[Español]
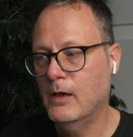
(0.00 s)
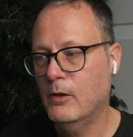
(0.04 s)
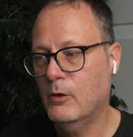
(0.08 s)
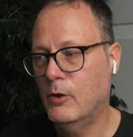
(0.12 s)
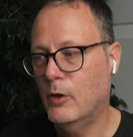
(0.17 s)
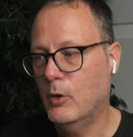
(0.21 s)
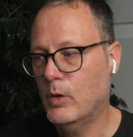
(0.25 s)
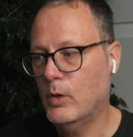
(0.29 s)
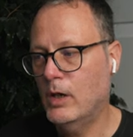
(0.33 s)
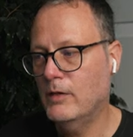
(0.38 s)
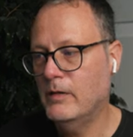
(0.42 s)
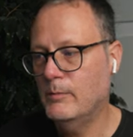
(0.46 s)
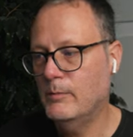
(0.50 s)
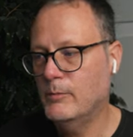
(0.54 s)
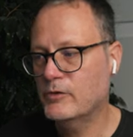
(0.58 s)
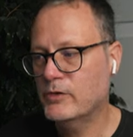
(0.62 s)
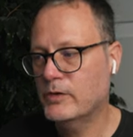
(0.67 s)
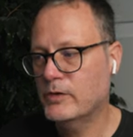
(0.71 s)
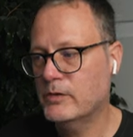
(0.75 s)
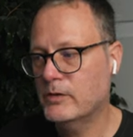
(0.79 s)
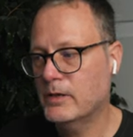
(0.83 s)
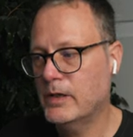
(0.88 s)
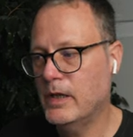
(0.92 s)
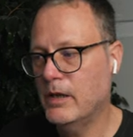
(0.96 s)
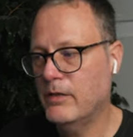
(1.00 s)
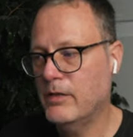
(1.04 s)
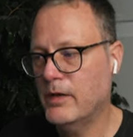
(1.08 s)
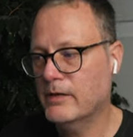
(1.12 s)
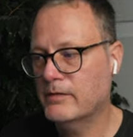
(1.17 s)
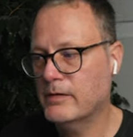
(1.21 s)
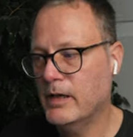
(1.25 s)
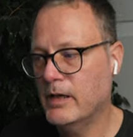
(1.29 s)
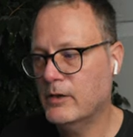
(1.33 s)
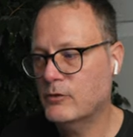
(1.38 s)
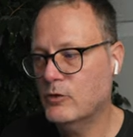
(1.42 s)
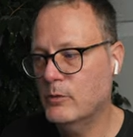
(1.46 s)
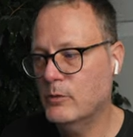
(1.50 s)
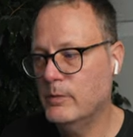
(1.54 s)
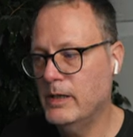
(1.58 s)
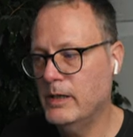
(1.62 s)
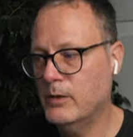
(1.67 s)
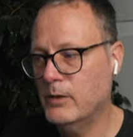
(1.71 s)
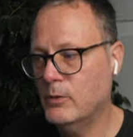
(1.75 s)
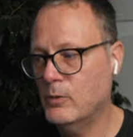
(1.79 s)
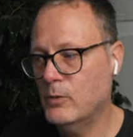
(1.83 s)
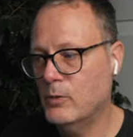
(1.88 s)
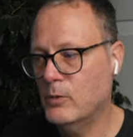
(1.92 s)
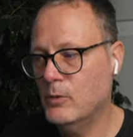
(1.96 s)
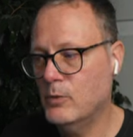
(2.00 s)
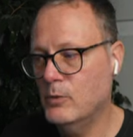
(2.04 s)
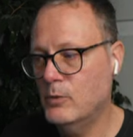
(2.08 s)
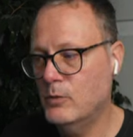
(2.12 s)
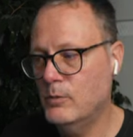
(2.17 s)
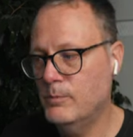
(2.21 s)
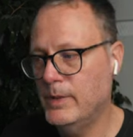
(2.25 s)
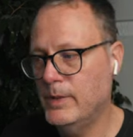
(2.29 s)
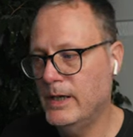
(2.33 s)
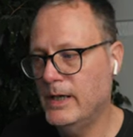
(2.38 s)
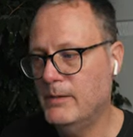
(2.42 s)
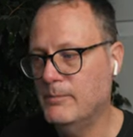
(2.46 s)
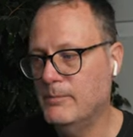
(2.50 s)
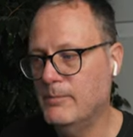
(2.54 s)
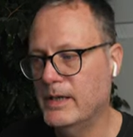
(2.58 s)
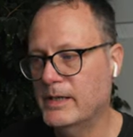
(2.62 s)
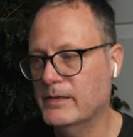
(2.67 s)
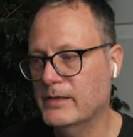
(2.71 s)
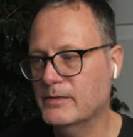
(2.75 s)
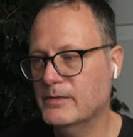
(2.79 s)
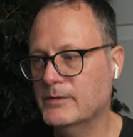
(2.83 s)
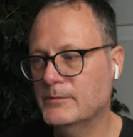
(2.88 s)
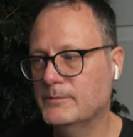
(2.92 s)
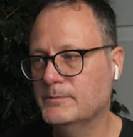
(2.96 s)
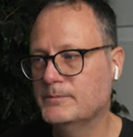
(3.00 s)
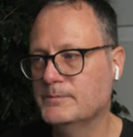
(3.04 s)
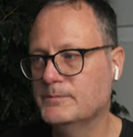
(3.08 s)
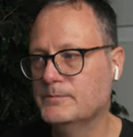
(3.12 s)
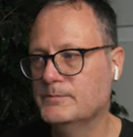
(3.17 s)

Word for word: con lo cual vamos quizás a subir un pelín más.